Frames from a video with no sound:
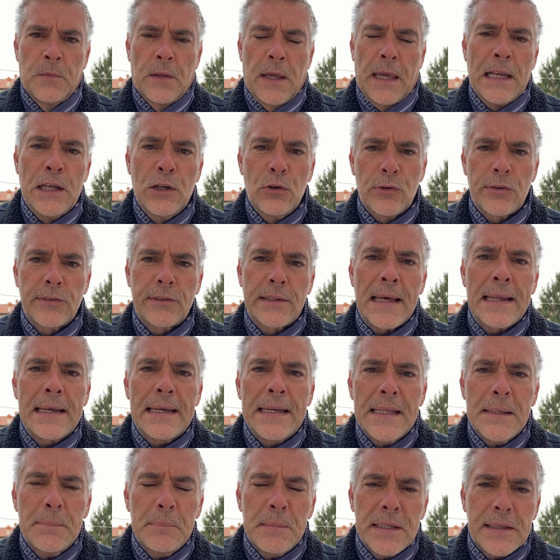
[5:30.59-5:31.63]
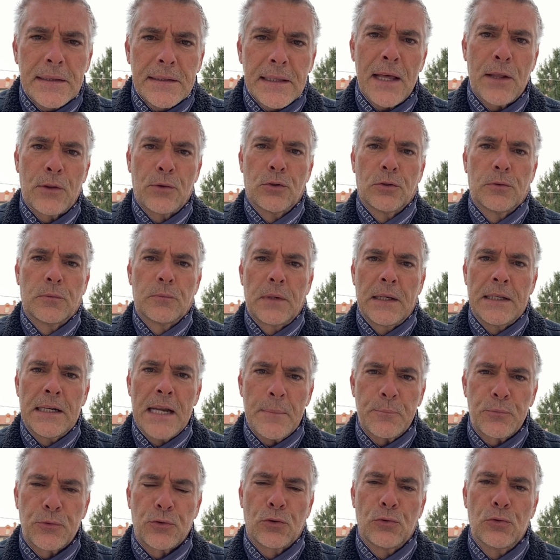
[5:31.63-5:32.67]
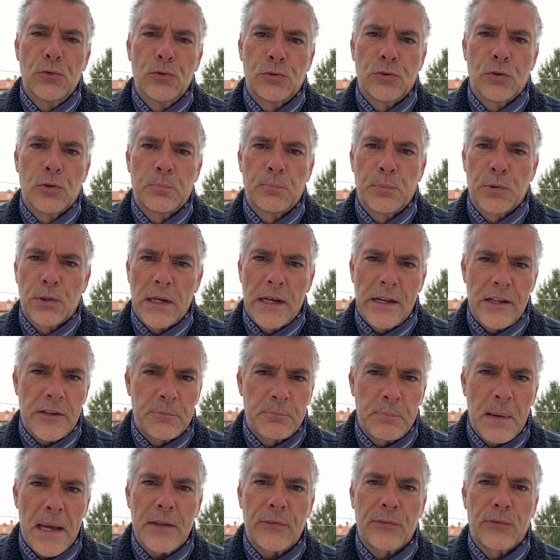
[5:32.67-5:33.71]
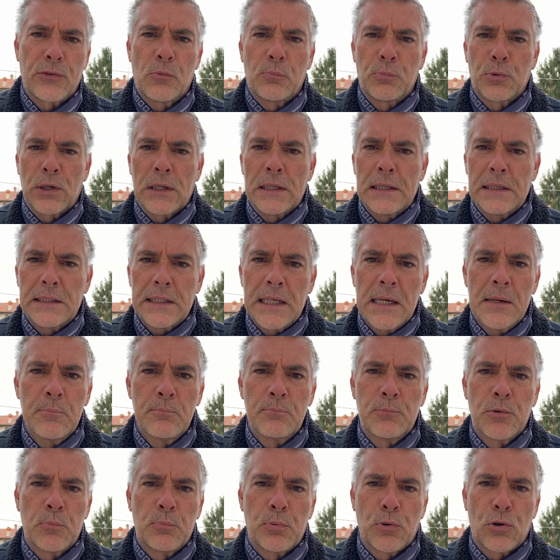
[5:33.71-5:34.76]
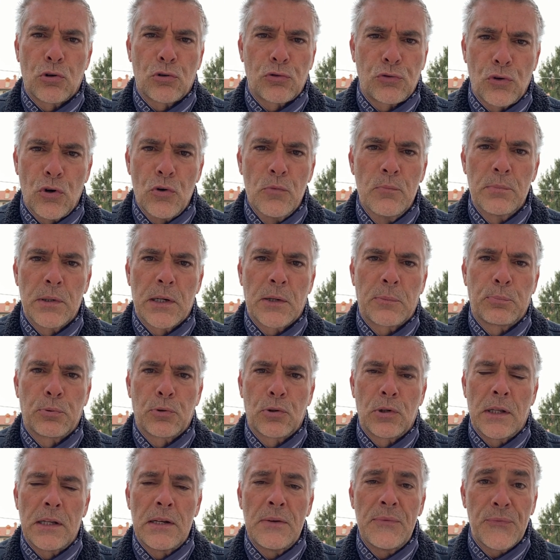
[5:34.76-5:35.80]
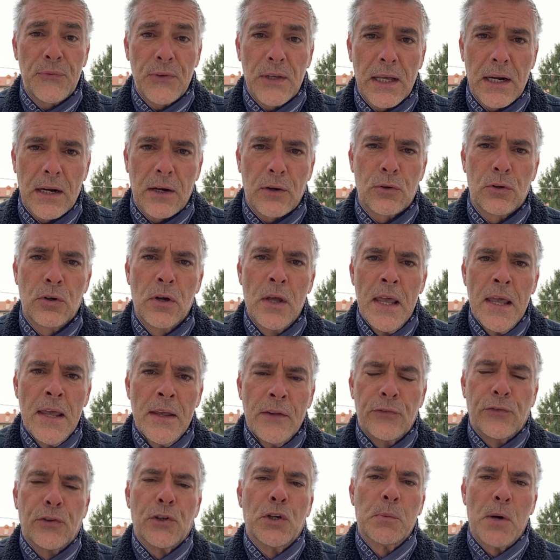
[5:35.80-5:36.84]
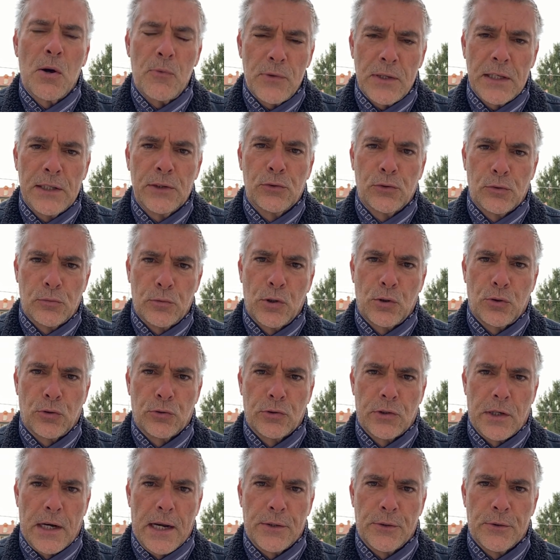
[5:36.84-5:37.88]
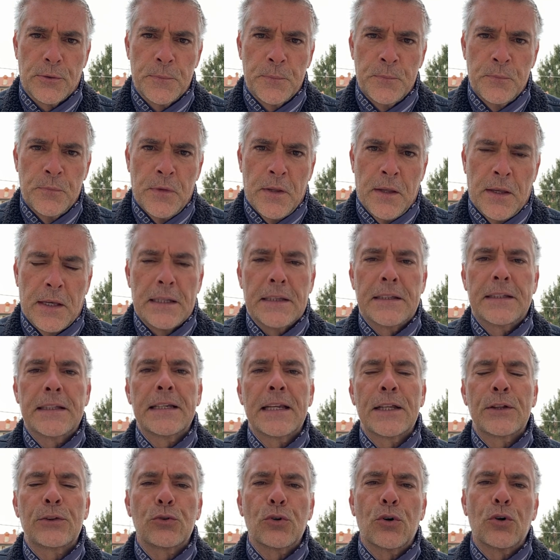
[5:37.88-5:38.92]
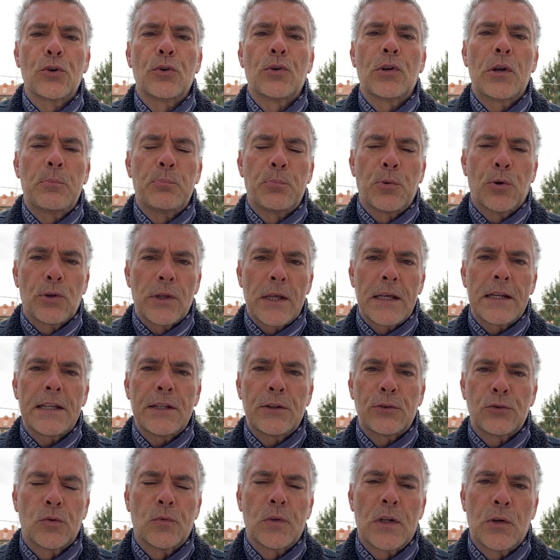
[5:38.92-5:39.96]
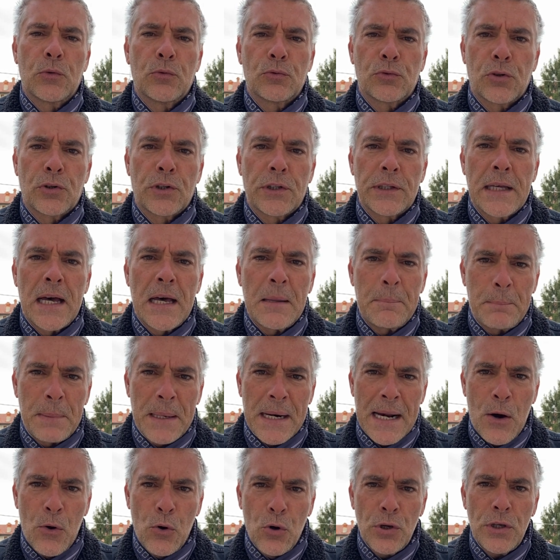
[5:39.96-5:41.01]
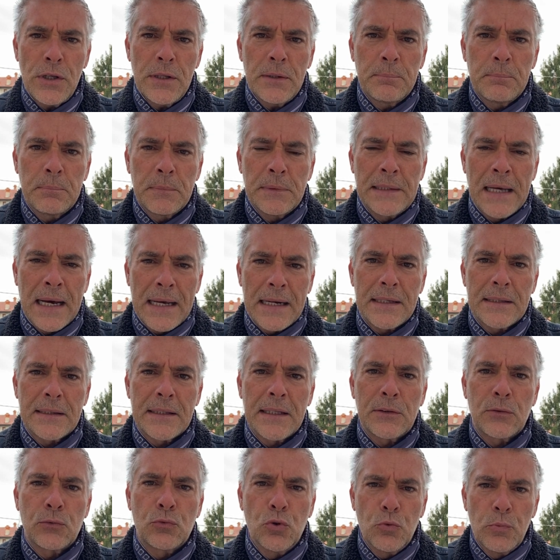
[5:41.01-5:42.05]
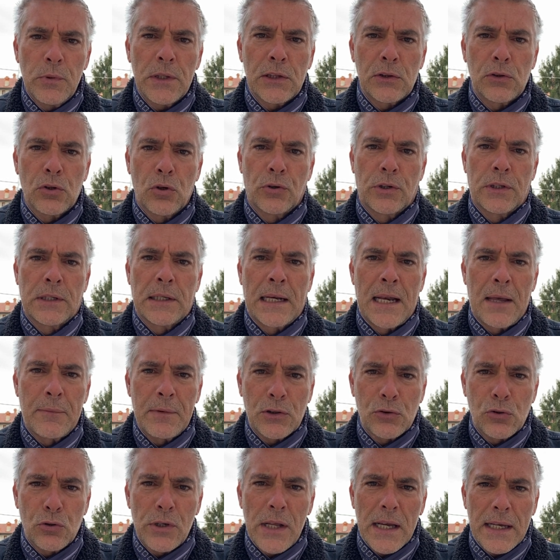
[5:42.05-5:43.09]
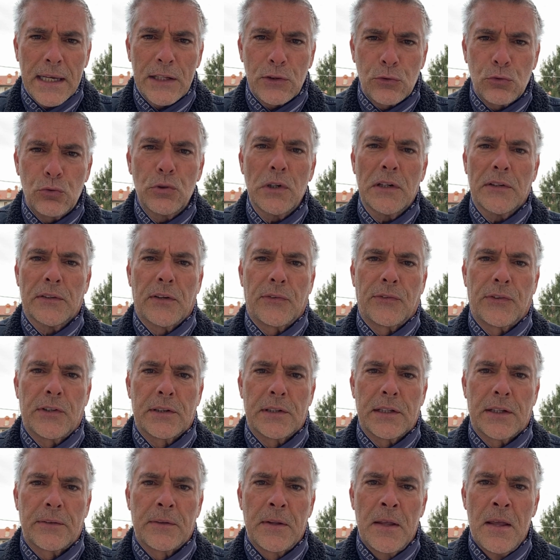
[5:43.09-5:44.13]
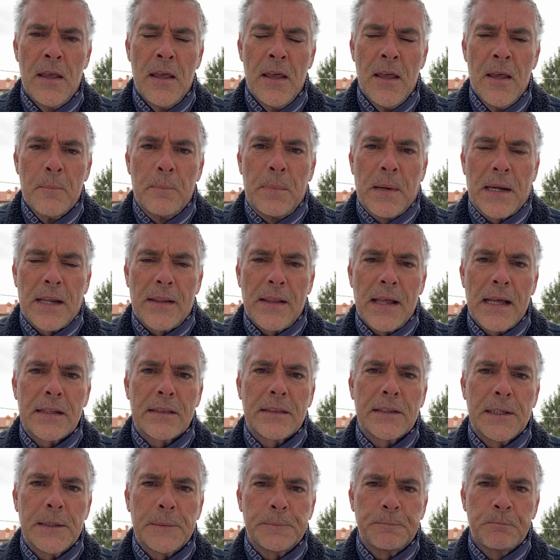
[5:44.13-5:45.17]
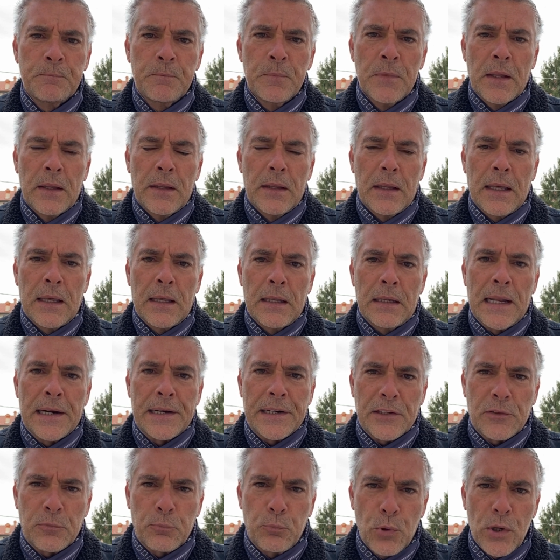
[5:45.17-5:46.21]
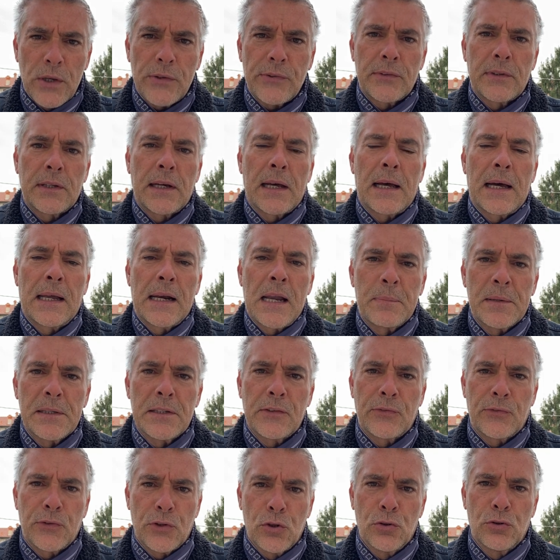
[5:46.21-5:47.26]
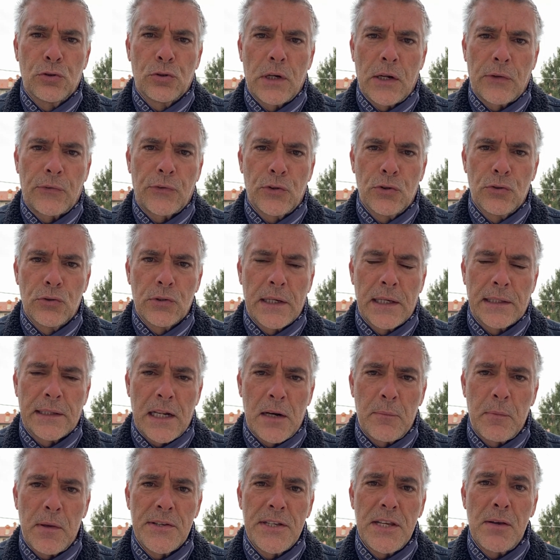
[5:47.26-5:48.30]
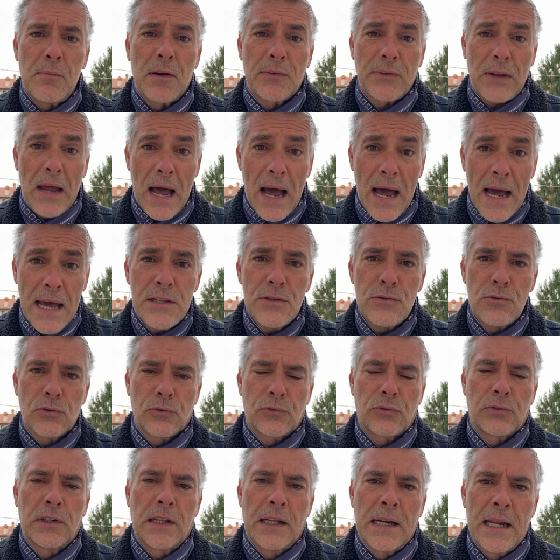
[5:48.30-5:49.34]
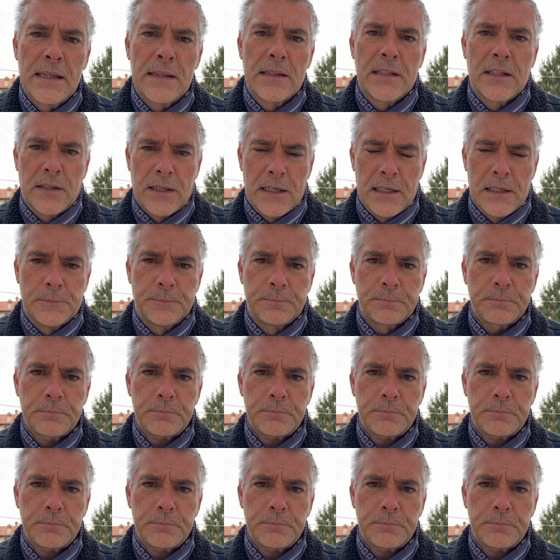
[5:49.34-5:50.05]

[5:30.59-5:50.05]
Él no está limitado en absoluto por el espacio, por el tiempo, por los hombres, por el infierno, sino más bien todo lo contrario. Él tiene todo el poder y toda la autoridad para hoy darte tu victoria, la victoria que tú necesitas, para darte eh, la respuesta a la petición de oración que tal vez llevas años delante de Él.